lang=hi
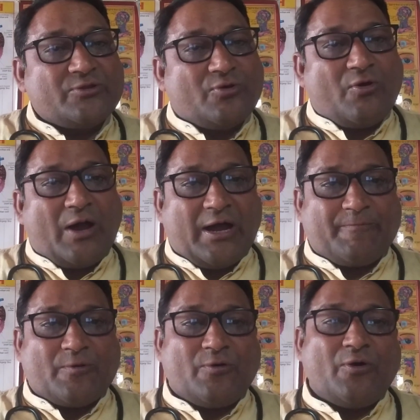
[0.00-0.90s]
तो
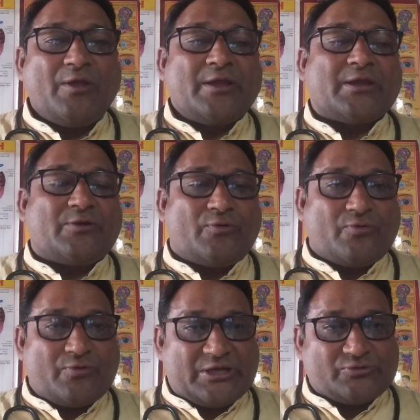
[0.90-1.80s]
आपको
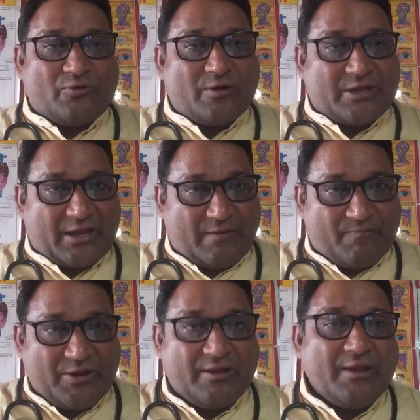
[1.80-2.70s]
किटोकोनाजोल क्रीम
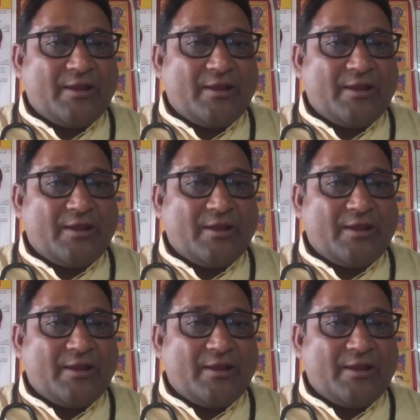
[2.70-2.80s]
भी